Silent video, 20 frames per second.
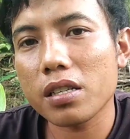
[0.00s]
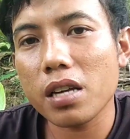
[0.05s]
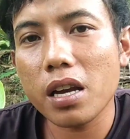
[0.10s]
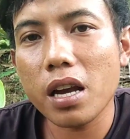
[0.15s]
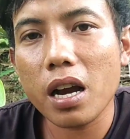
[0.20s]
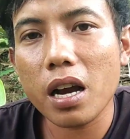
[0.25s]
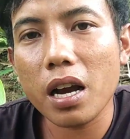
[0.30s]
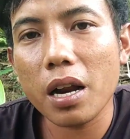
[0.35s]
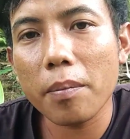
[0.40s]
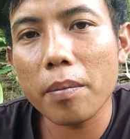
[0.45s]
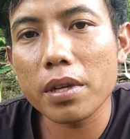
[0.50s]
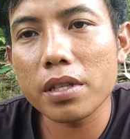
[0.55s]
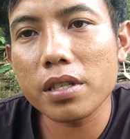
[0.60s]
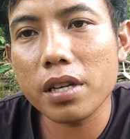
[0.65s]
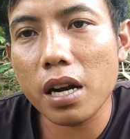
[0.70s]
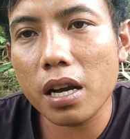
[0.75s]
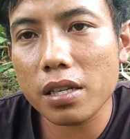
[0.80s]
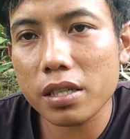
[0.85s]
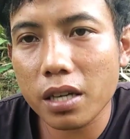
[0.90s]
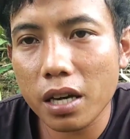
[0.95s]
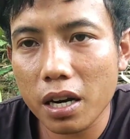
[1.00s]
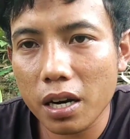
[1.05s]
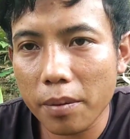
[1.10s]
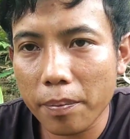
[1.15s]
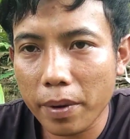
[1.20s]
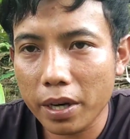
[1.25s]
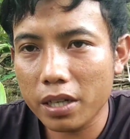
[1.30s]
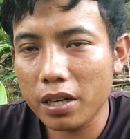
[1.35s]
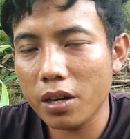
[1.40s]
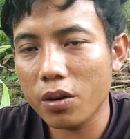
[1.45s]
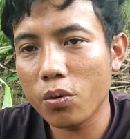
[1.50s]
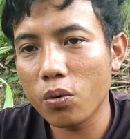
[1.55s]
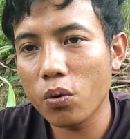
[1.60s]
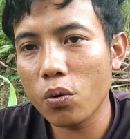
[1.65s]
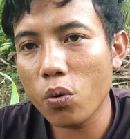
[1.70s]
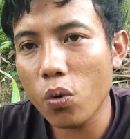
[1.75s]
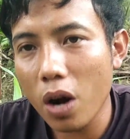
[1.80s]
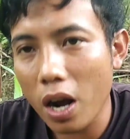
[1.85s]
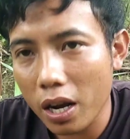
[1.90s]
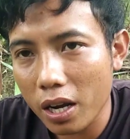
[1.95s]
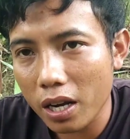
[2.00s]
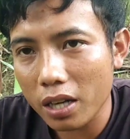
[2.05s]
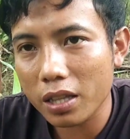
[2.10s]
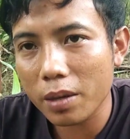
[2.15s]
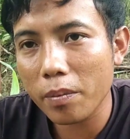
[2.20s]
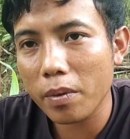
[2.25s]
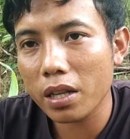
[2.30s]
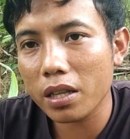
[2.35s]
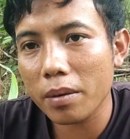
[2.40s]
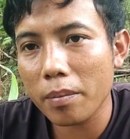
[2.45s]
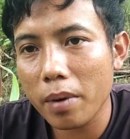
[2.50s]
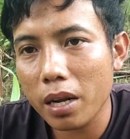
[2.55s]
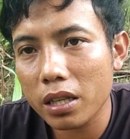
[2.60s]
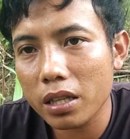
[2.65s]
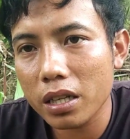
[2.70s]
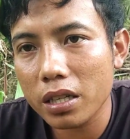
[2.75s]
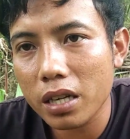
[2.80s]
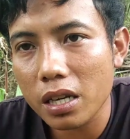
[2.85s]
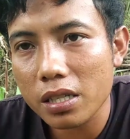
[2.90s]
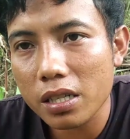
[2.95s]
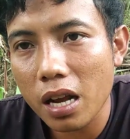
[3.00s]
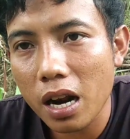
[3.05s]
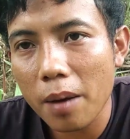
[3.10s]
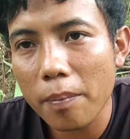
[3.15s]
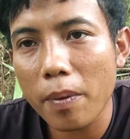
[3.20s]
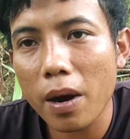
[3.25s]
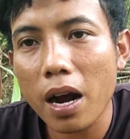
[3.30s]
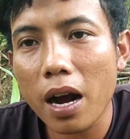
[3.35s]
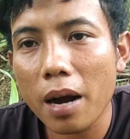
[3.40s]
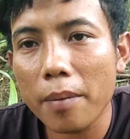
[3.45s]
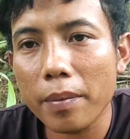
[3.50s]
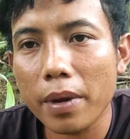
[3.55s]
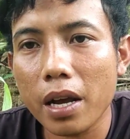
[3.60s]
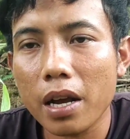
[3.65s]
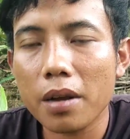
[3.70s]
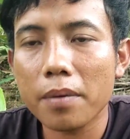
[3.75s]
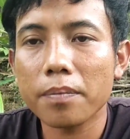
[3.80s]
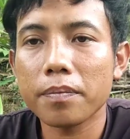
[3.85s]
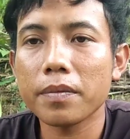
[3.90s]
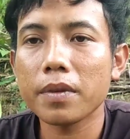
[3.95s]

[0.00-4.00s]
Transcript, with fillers: saya akan menjelaskan lebih dahulu agar teman-teman tidak salah paham ya.